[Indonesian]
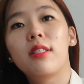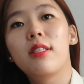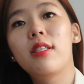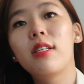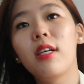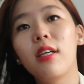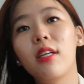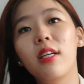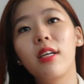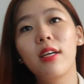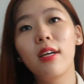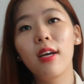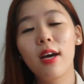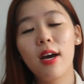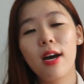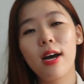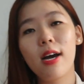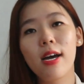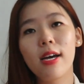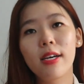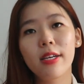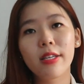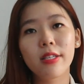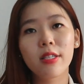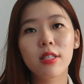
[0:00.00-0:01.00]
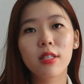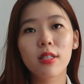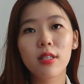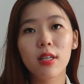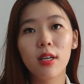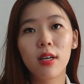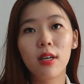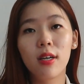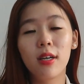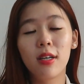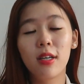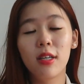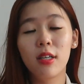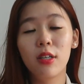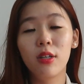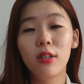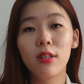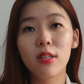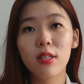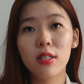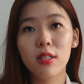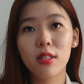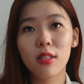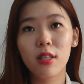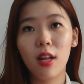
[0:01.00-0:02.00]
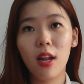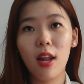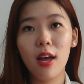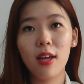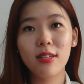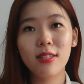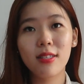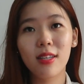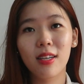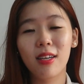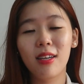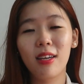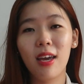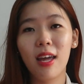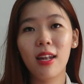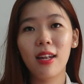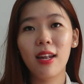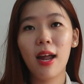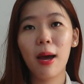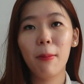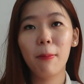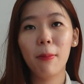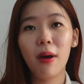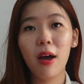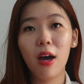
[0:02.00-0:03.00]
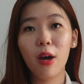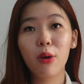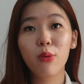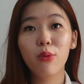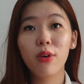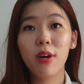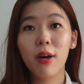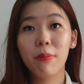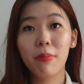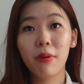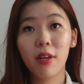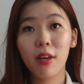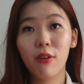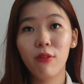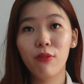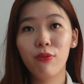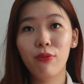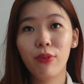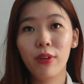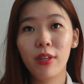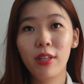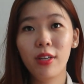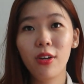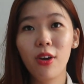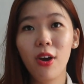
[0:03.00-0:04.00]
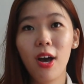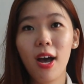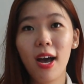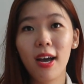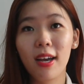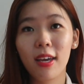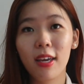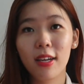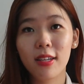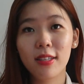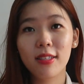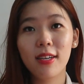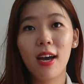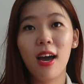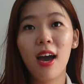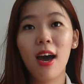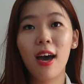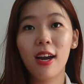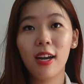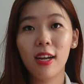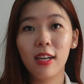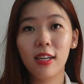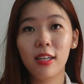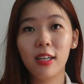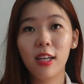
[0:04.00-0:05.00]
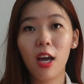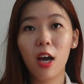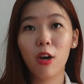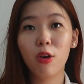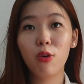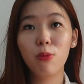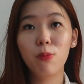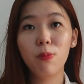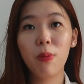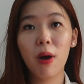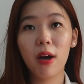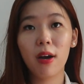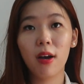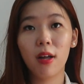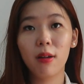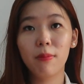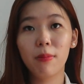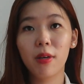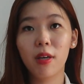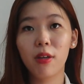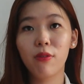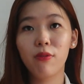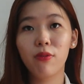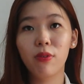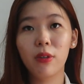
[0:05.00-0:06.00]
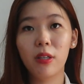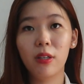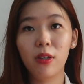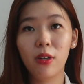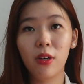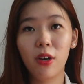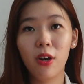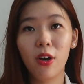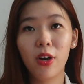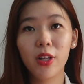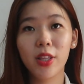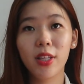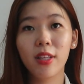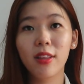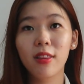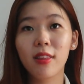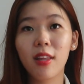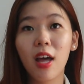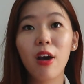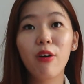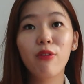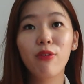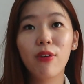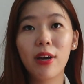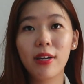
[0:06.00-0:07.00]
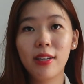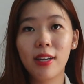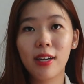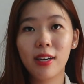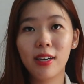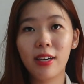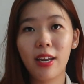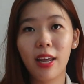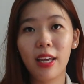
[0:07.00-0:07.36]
jadi guys setelah sekian lama aku gak bikin video akhirnya hari ini aku bakal bikin video tentang Father